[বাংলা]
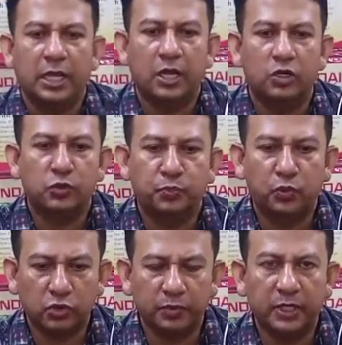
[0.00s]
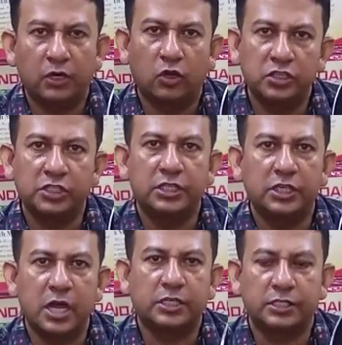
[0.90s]
কারণ প্রথমে নন
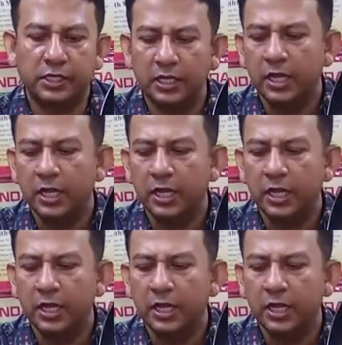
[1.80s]
স্টিকটা আসছে